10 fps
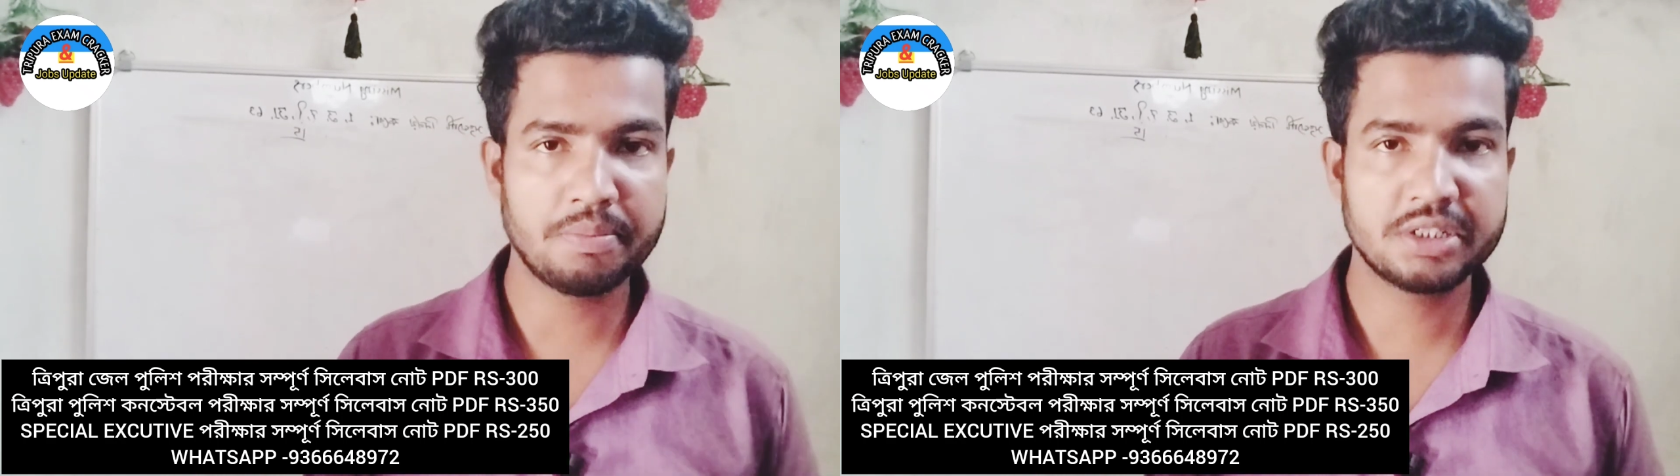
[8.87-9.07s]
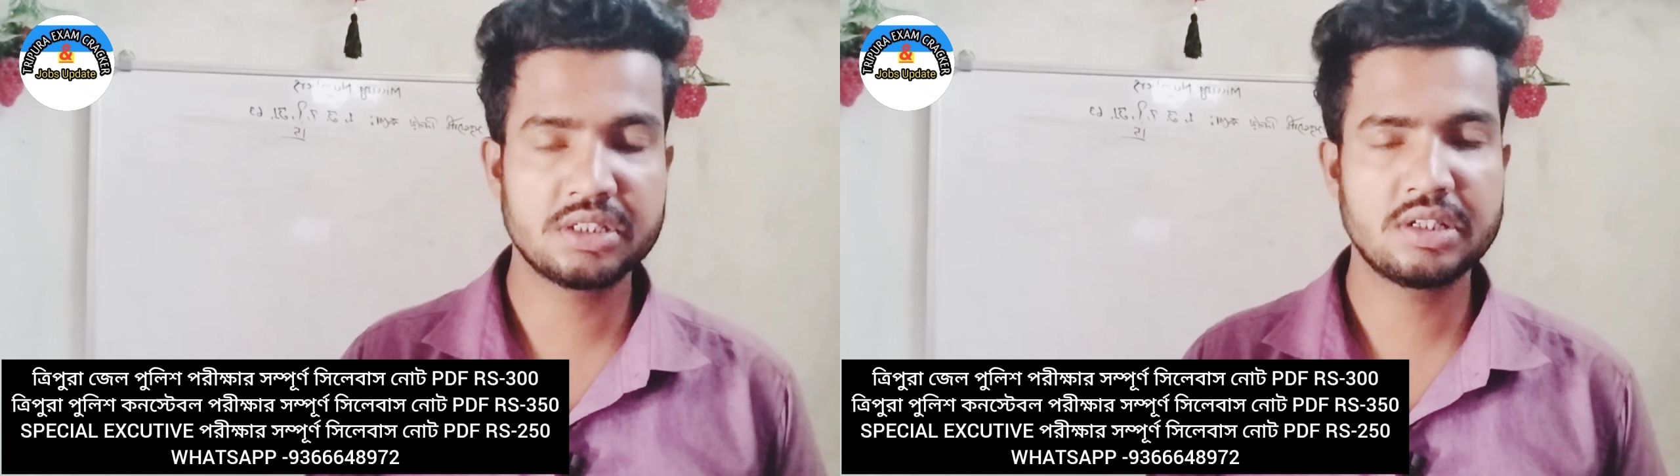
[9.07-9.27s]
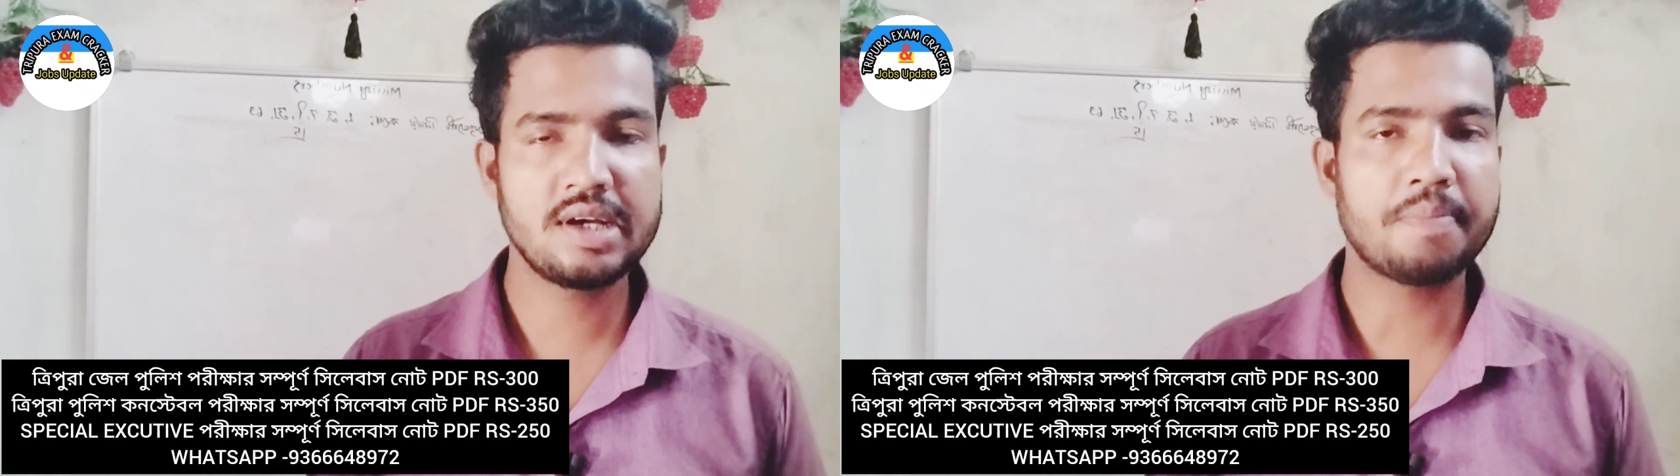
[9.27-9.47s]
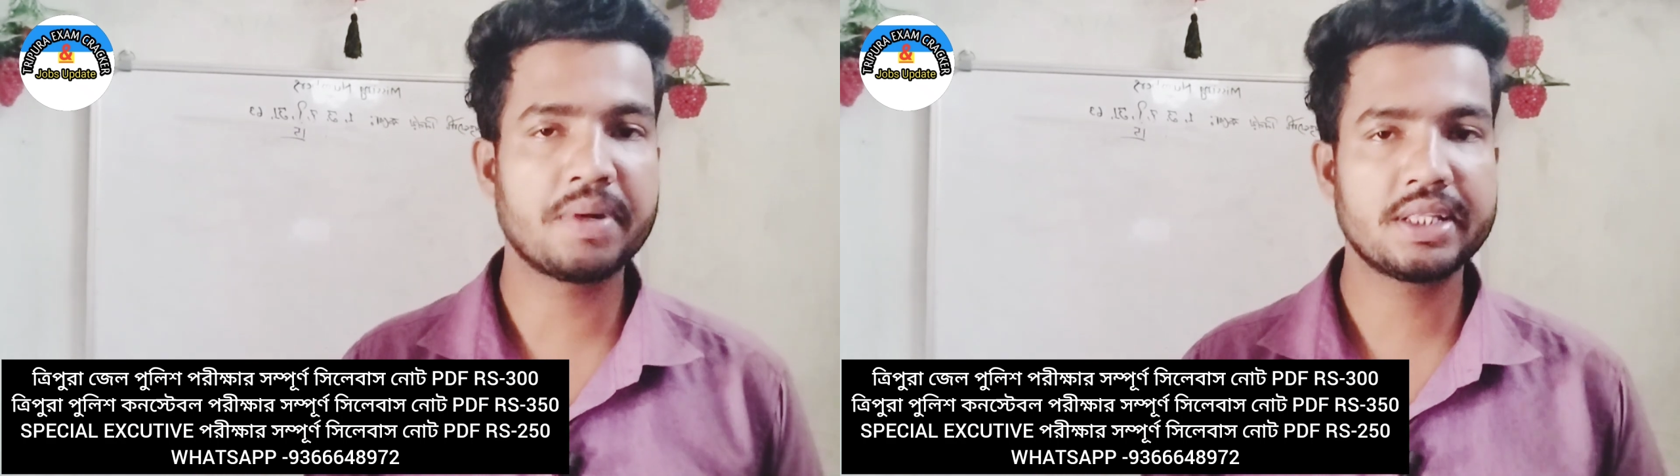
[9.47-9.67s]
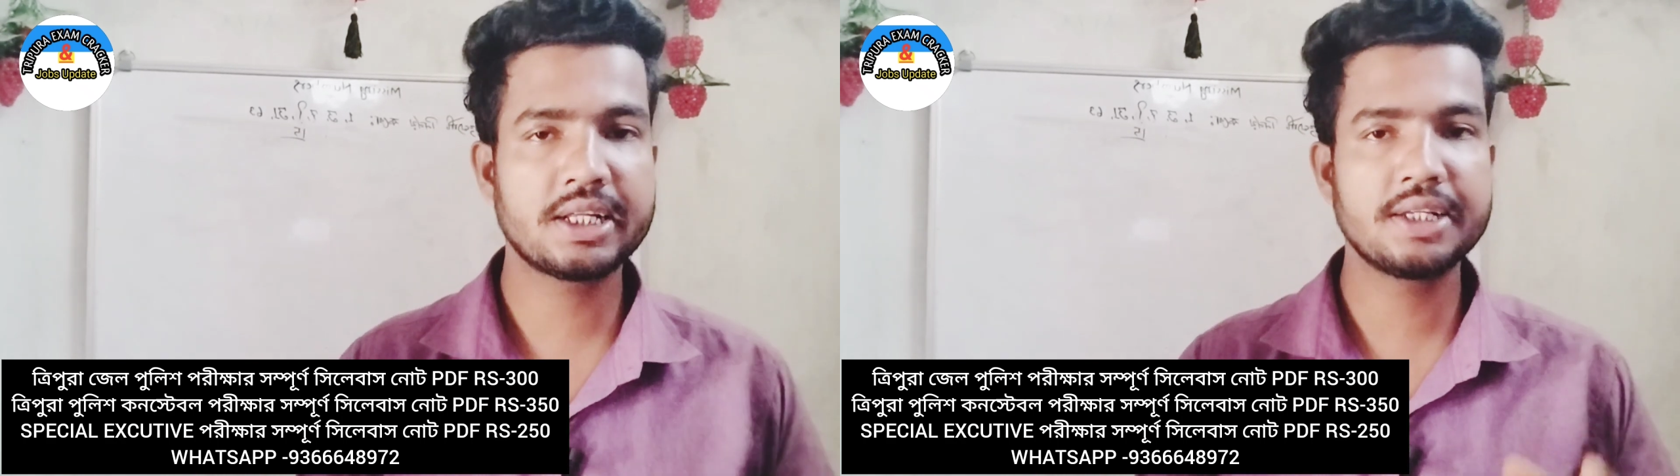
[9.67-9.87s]
সামনে এসেছি
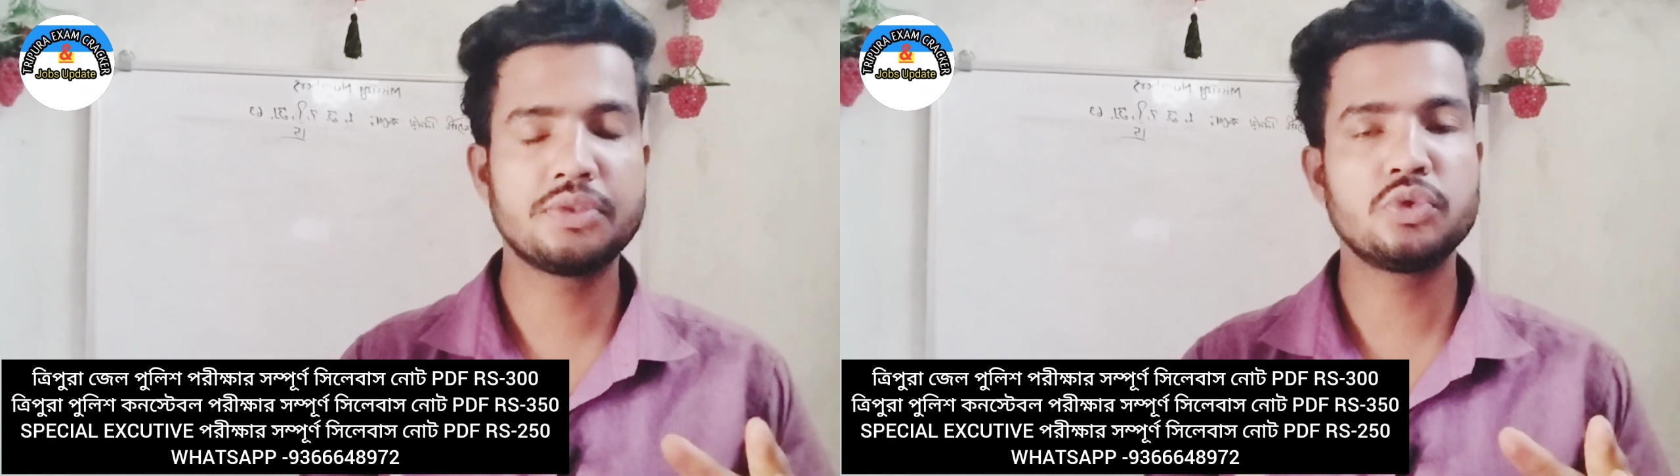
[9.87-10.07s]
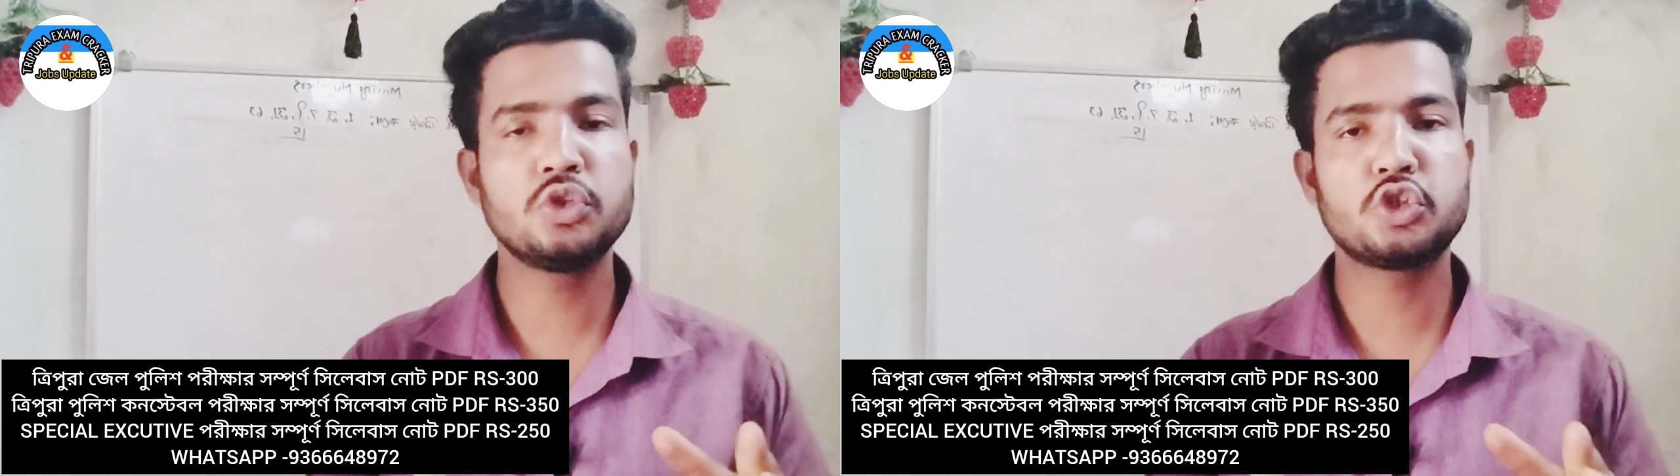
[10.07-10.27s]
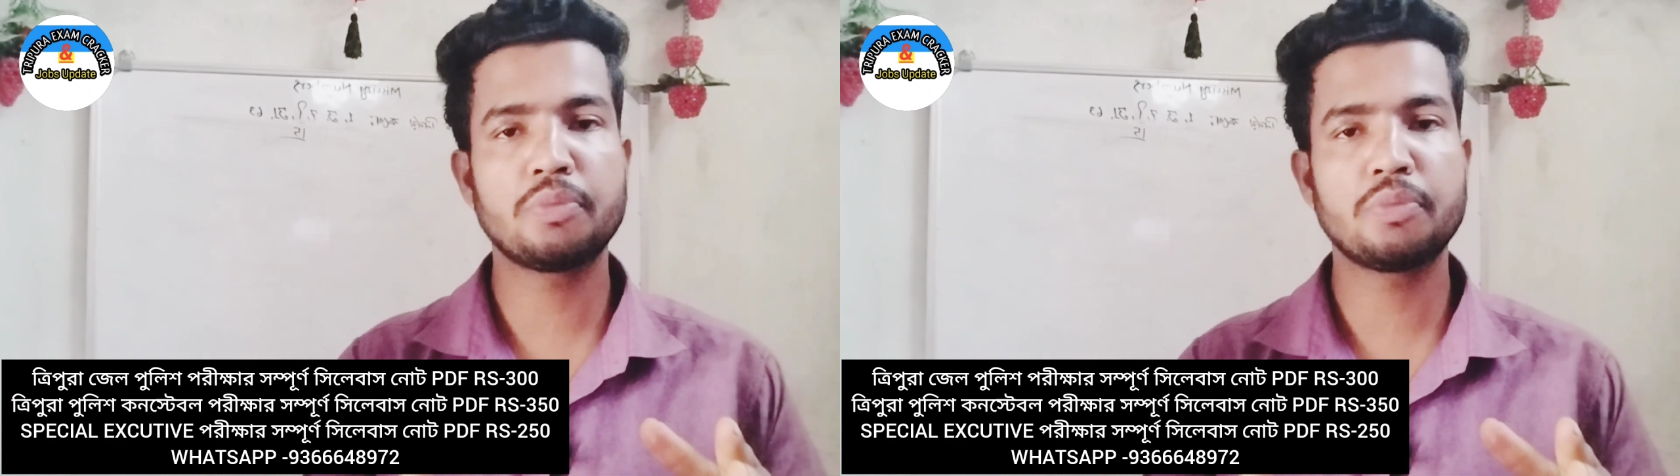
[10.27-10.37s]
আপনাদের কিন্তু